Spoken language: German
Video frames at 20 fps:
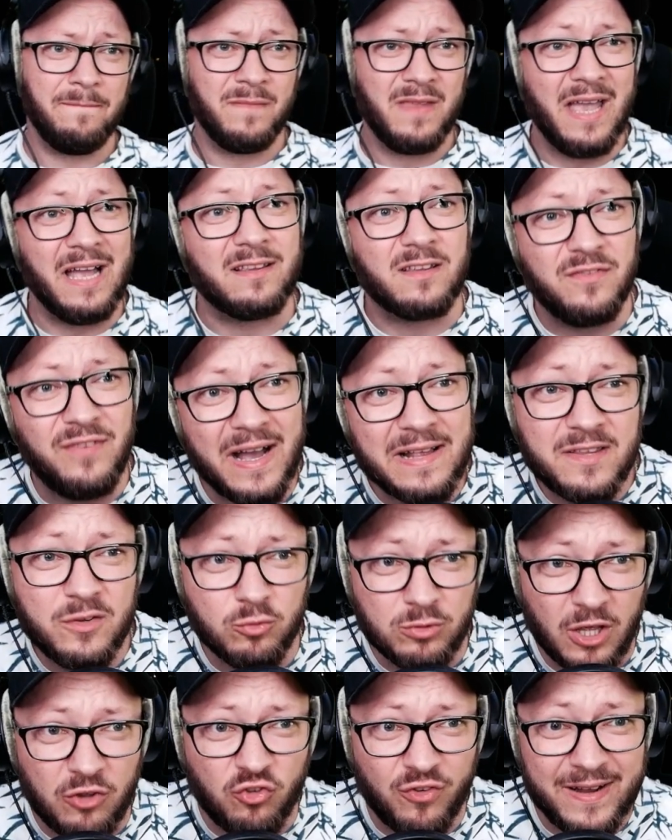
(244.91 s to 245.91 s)
Er hat quasi
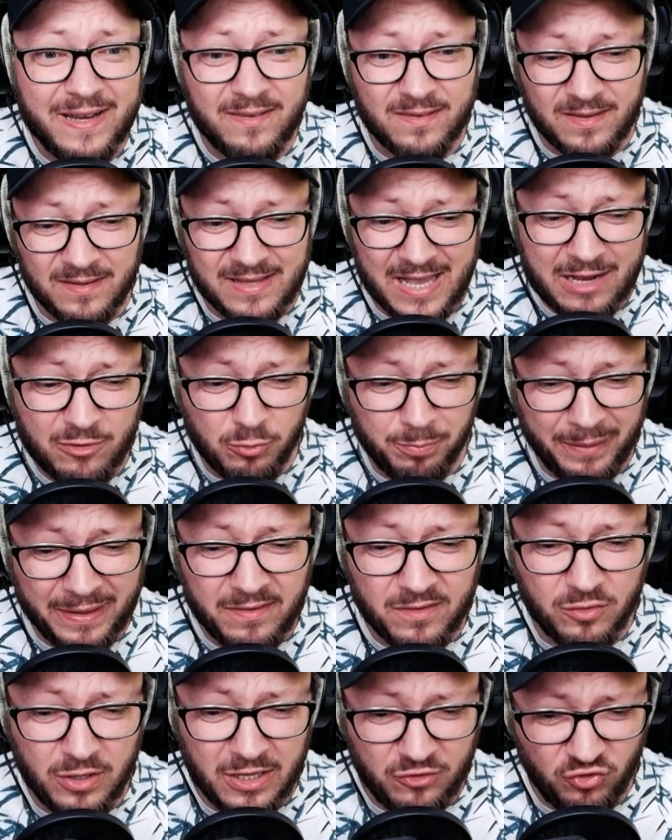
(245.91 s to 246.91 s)
unterschwellig gesagt, du bringst
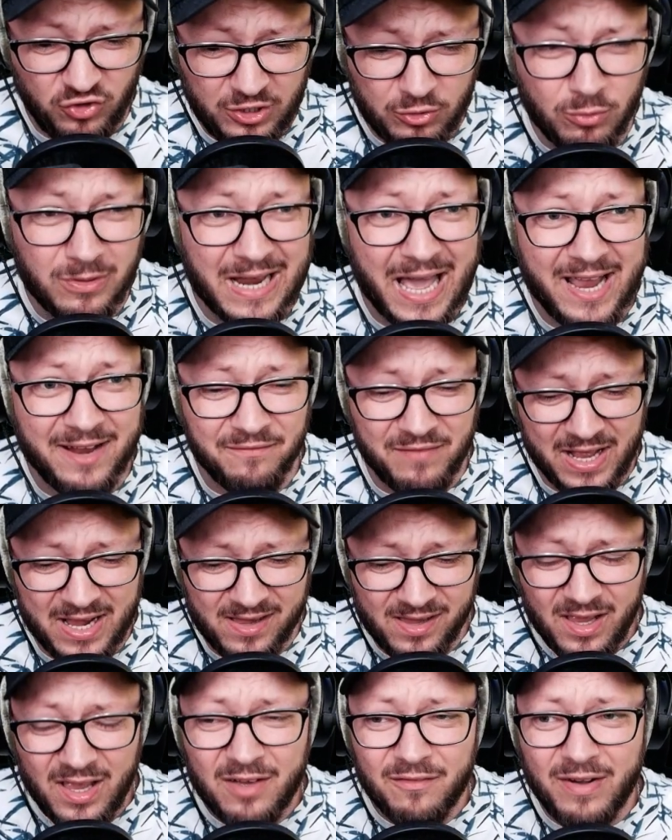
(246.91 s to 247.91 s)
so eine Gio-Line, weil,
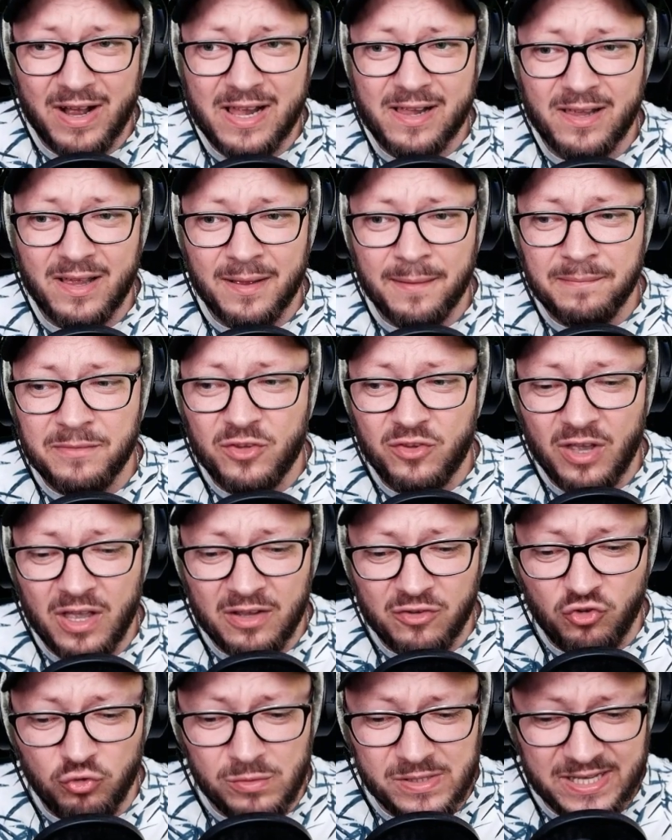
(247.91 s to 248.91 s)
weil ähm, äh,
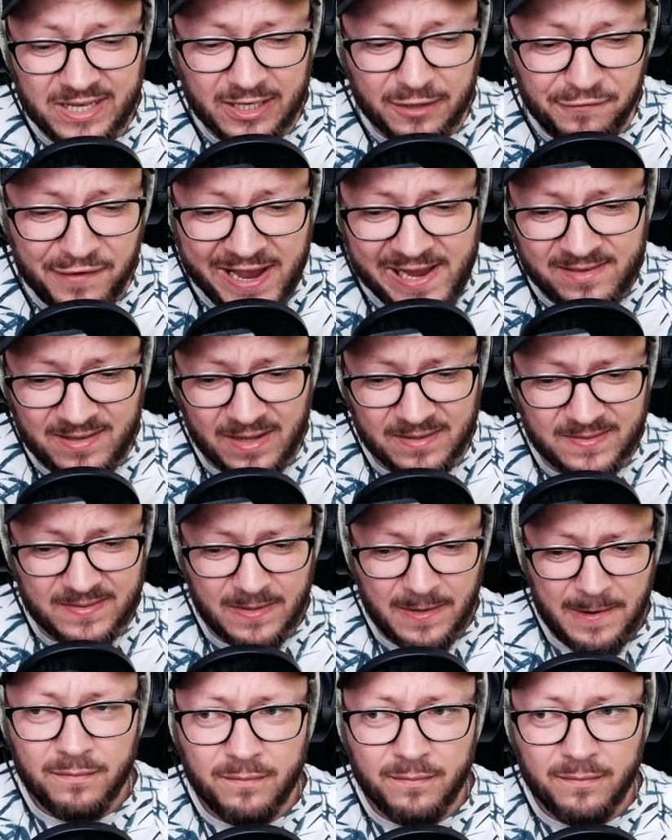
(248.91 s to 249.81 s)
Julian gefällt das.